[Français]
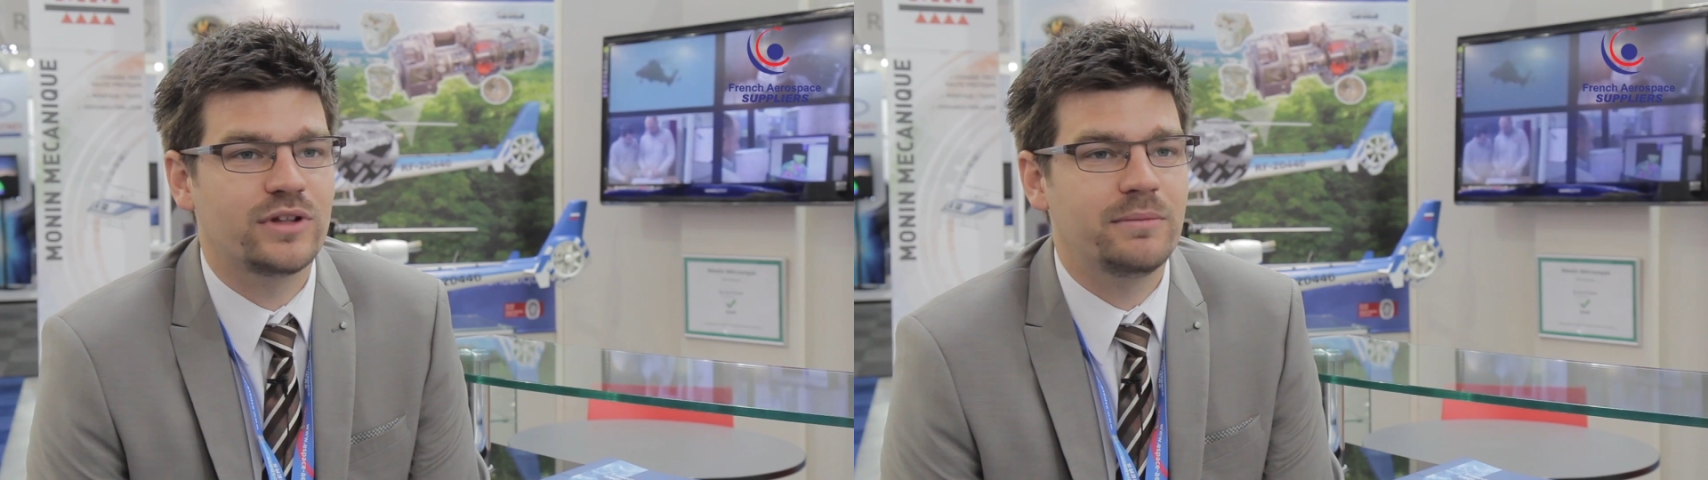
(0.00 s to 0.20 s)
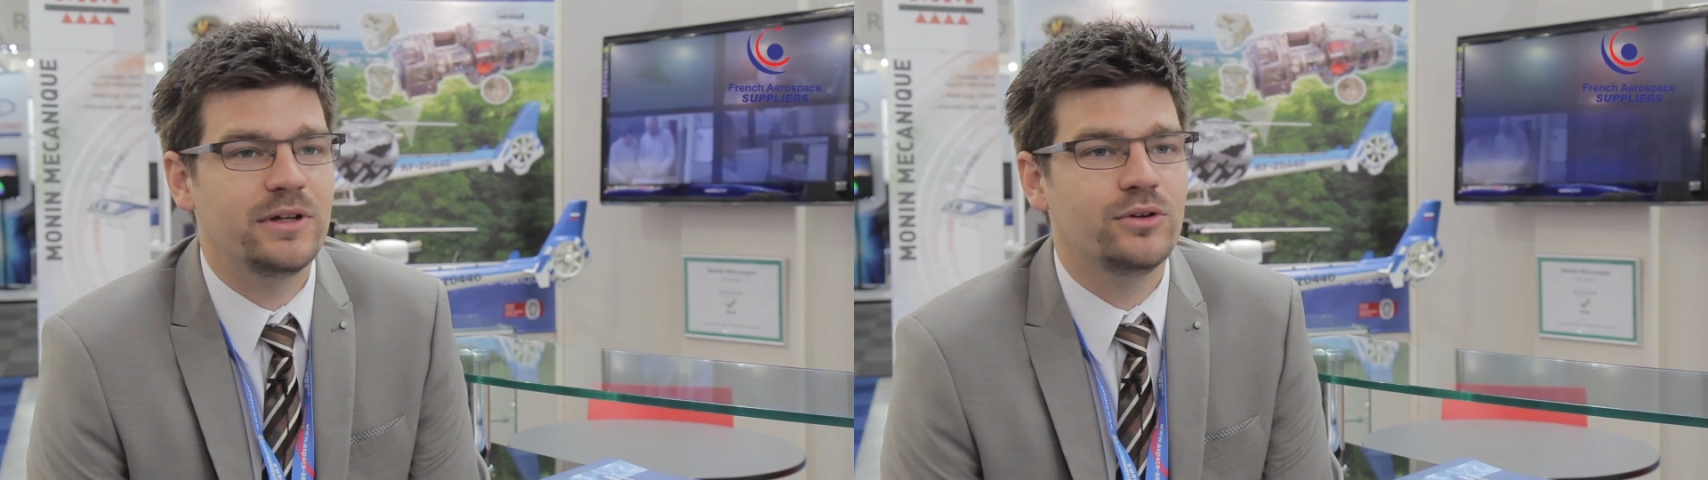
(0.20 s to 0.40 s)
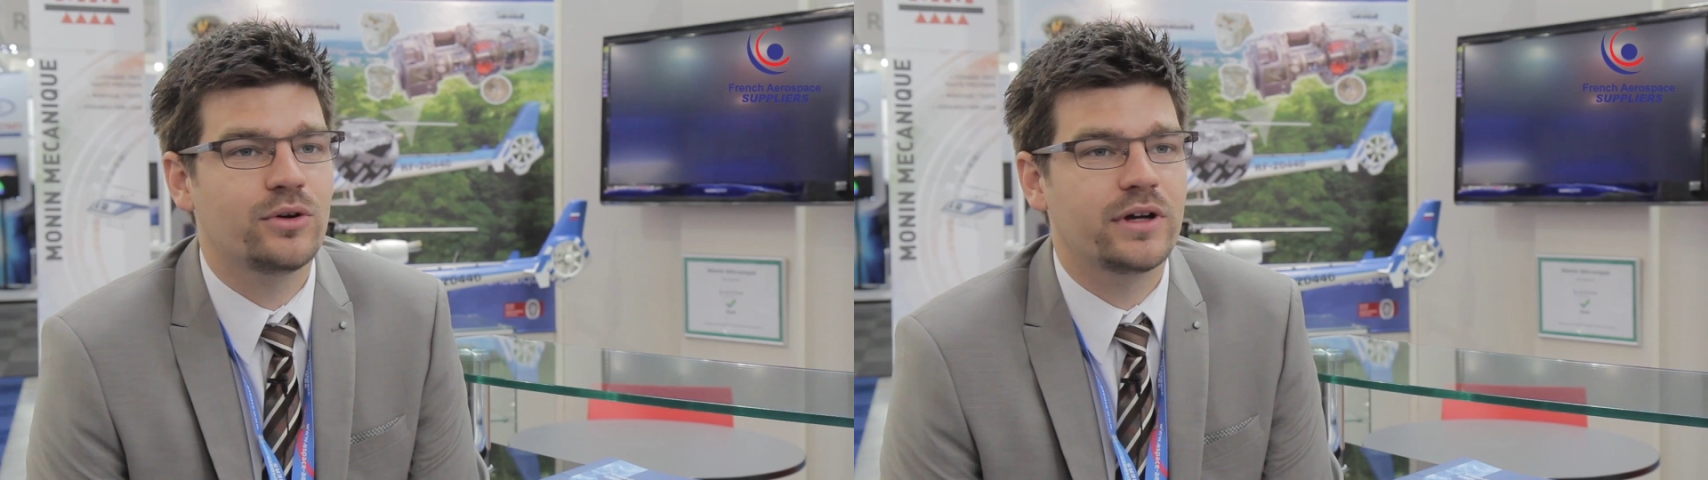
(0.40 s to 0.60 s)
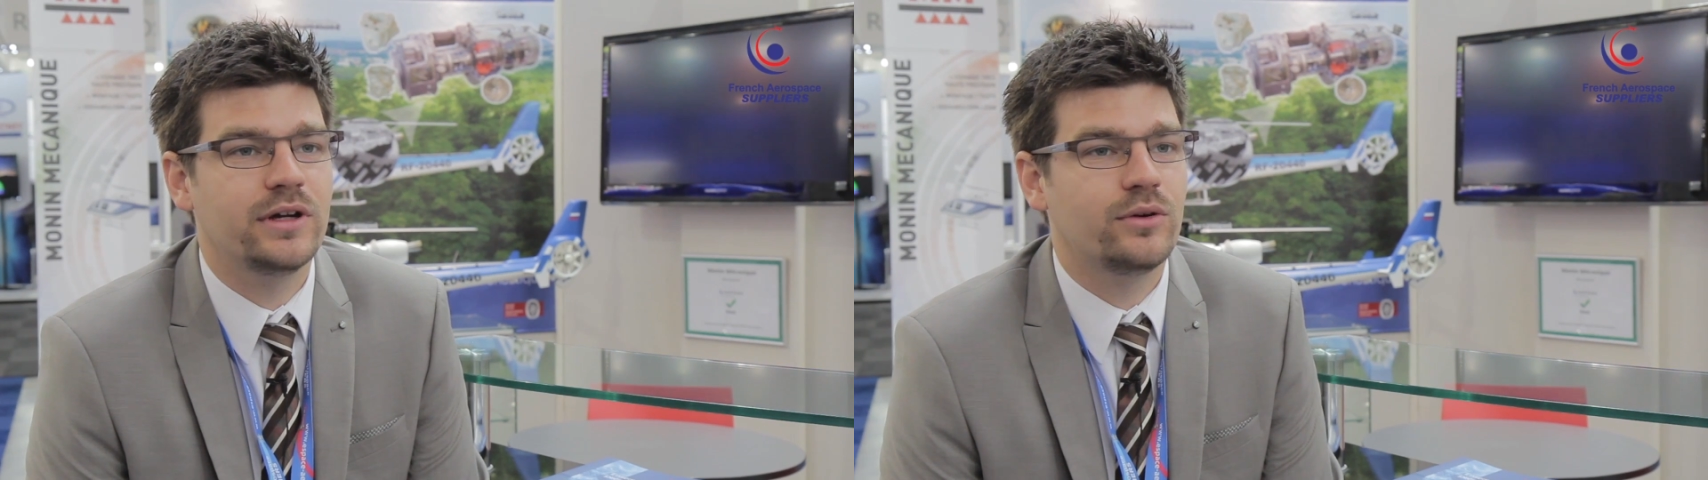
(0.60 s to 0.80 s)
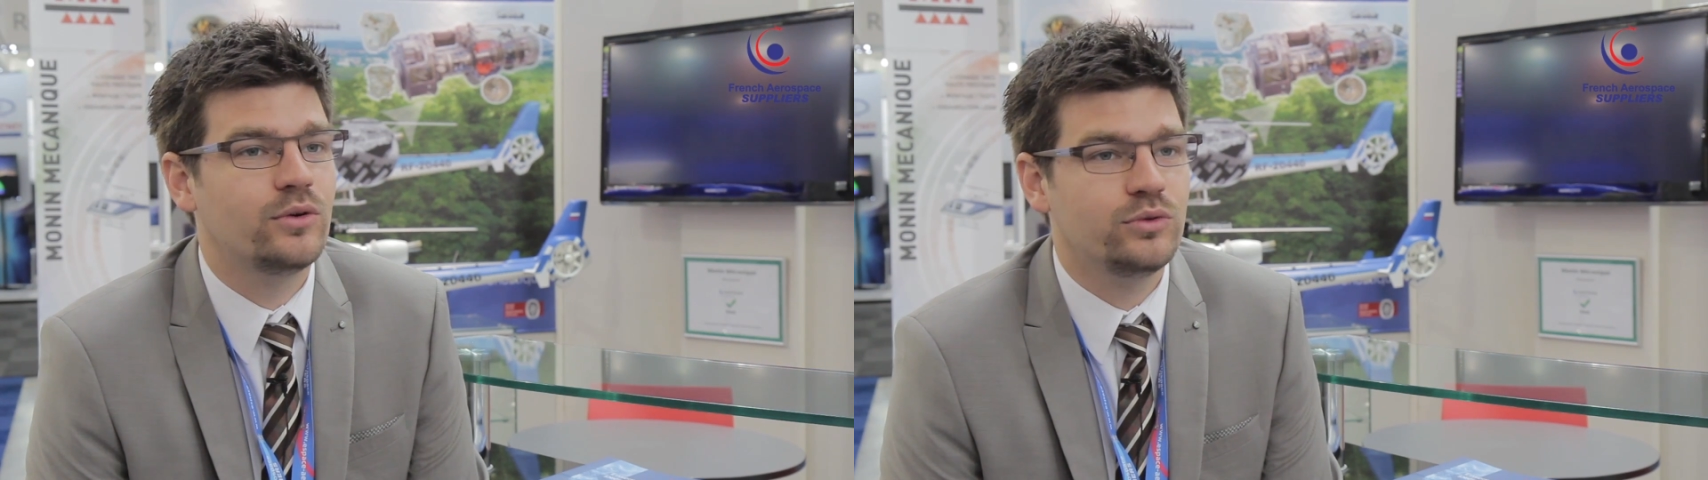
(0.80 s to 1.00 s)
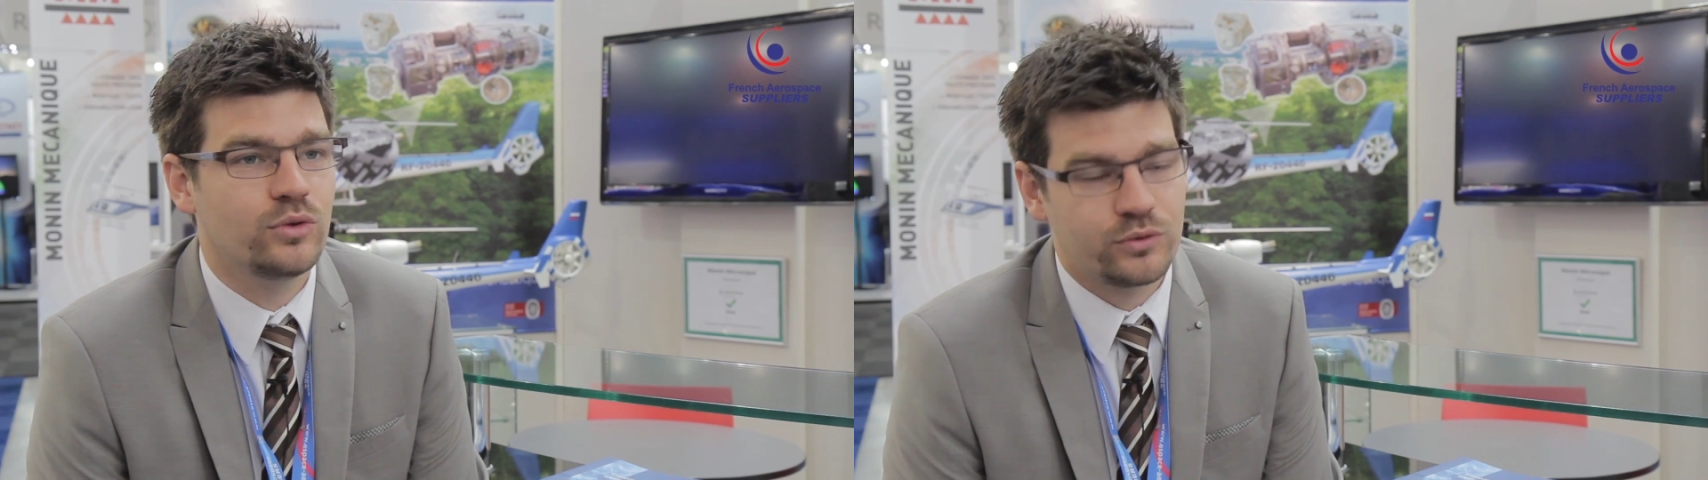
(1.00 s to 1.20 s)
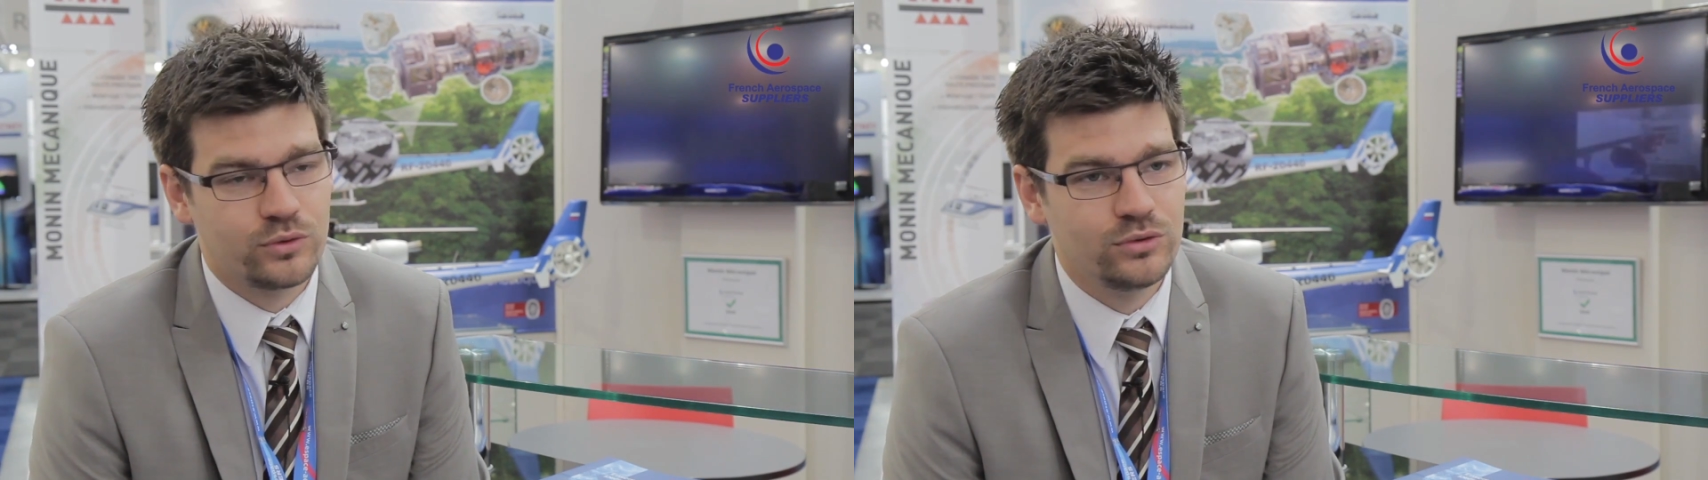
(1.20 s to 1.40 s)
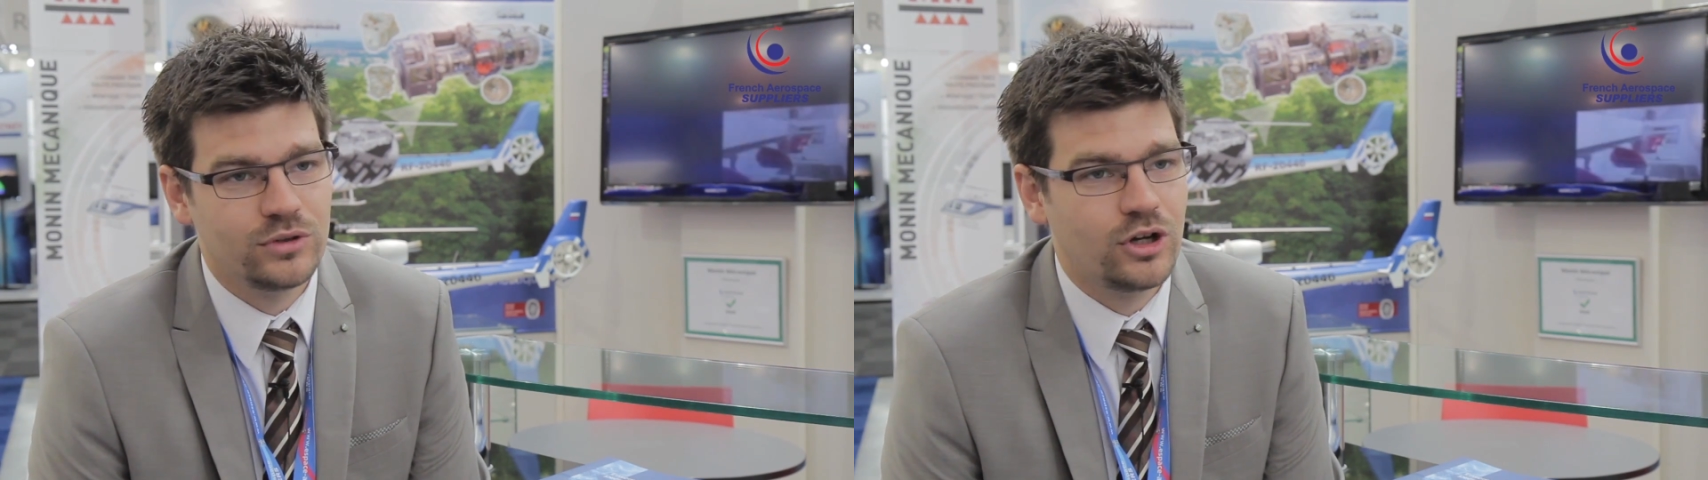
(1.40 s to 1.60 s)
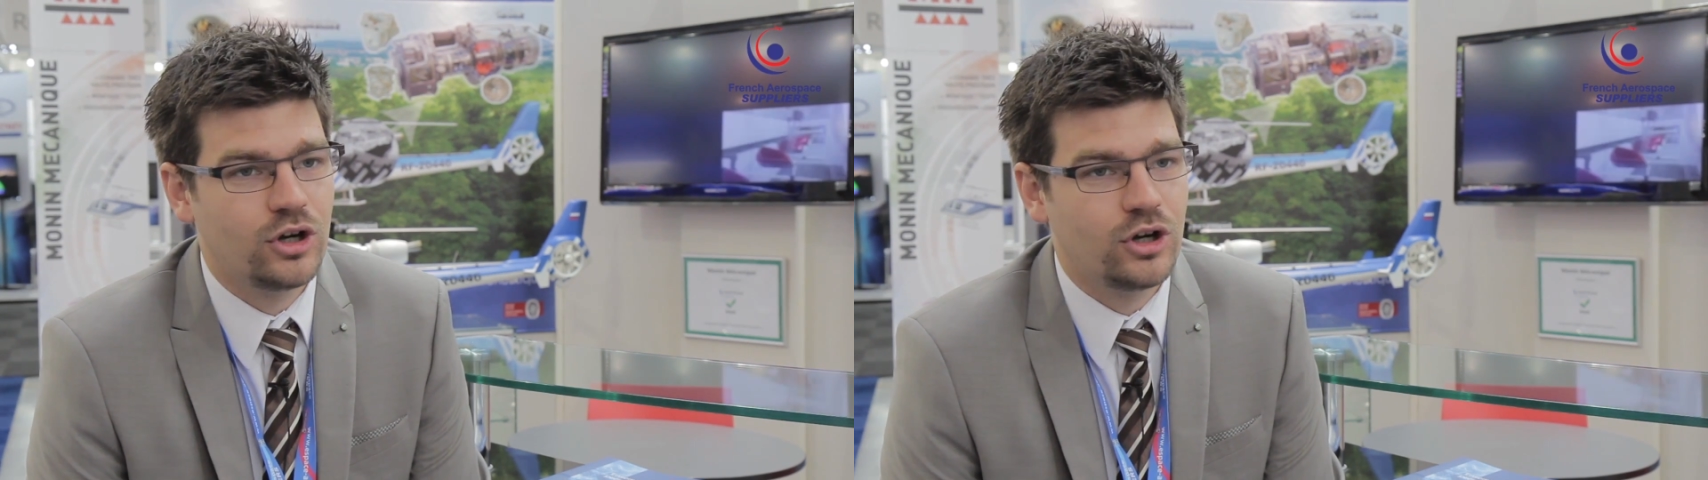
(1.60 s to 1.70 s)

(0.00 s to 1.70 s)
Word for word: d'améliorer nos flux,